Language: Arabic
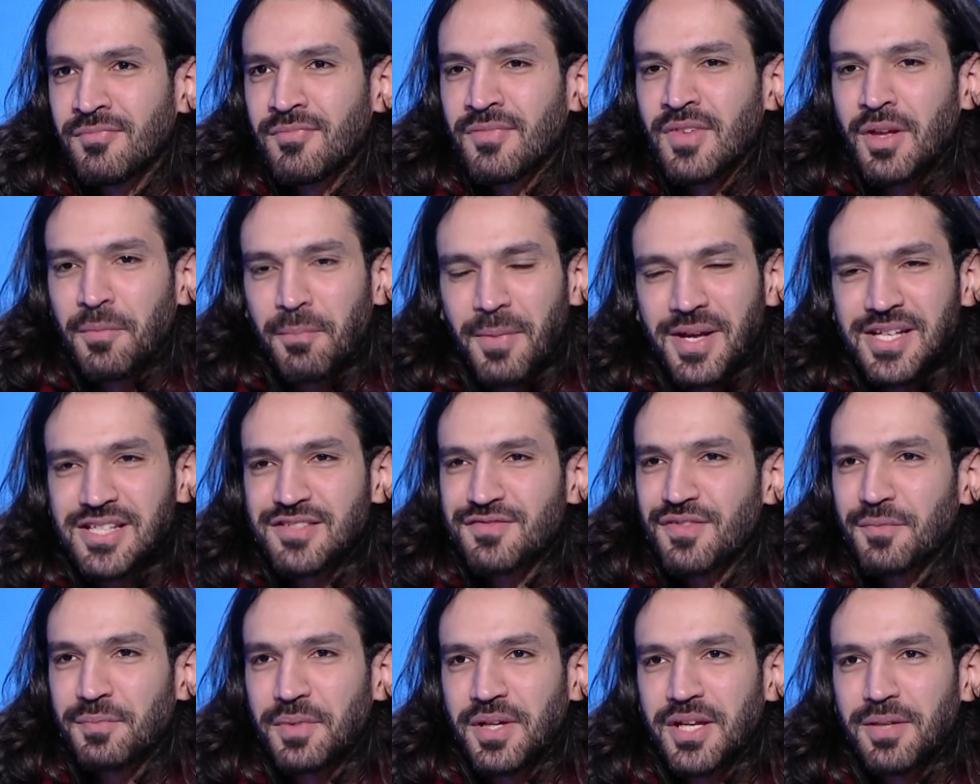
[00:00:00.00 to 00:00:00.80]

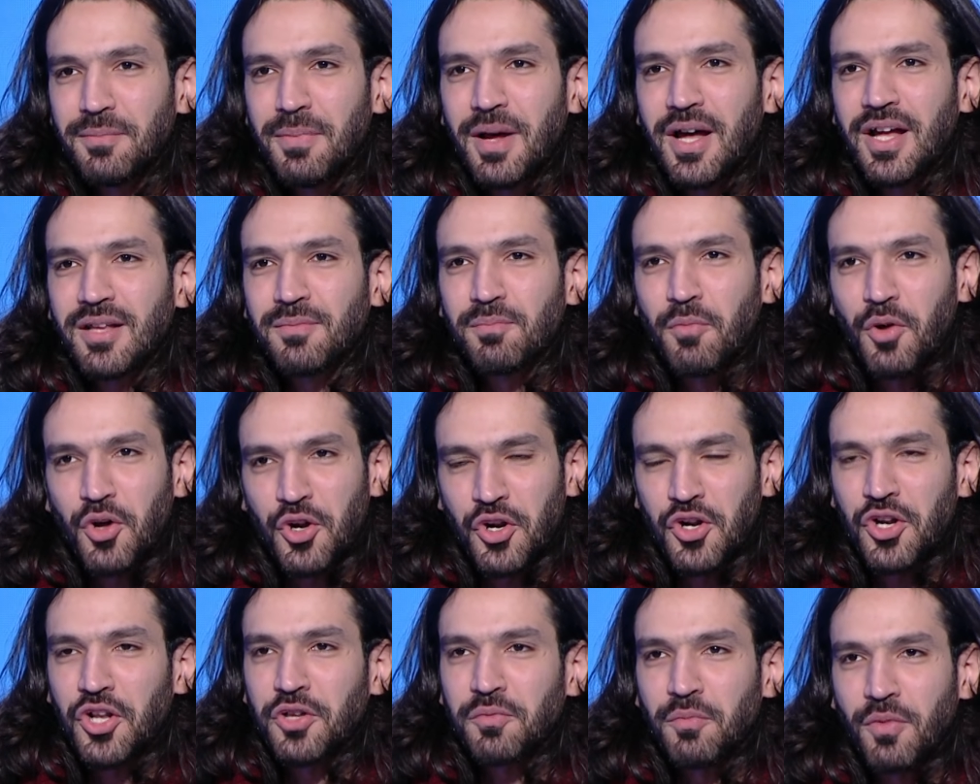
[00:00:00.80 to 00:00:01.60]
بس فابتديت بقى
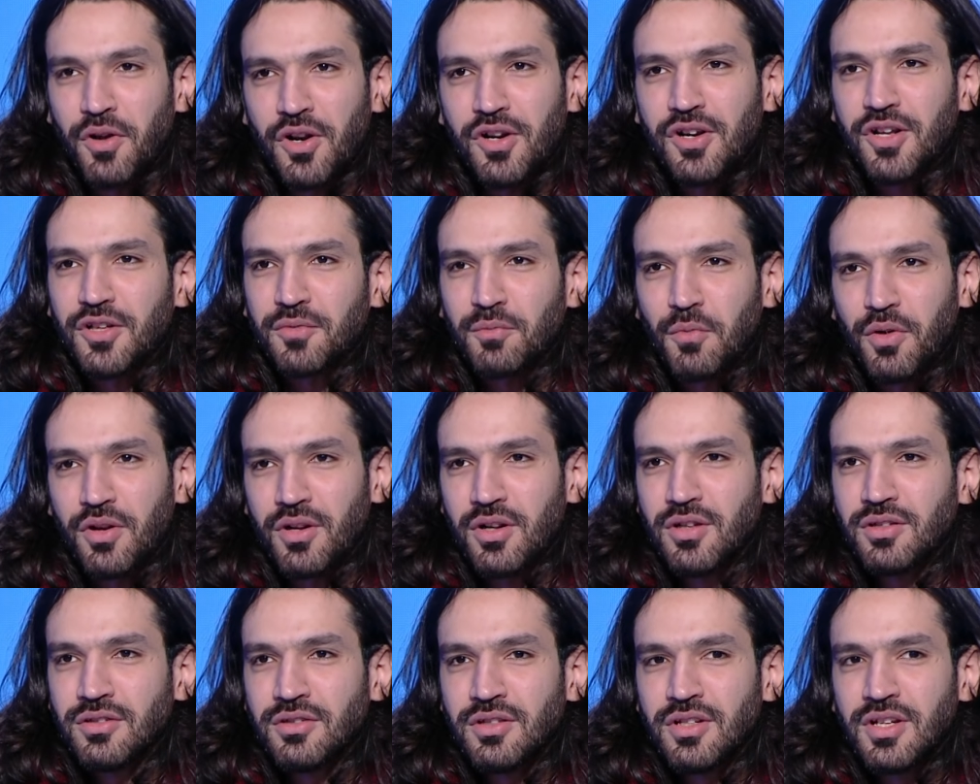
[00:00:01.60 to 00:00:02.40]
اتمرن اتمرن
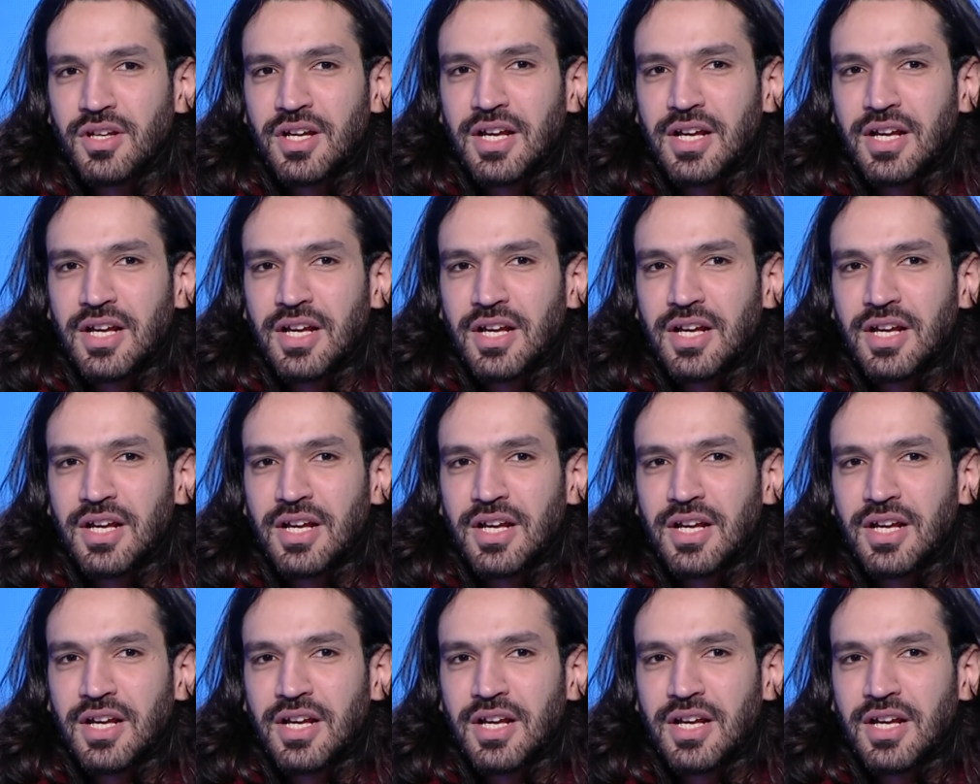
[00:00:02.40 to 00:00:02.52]
اتمرن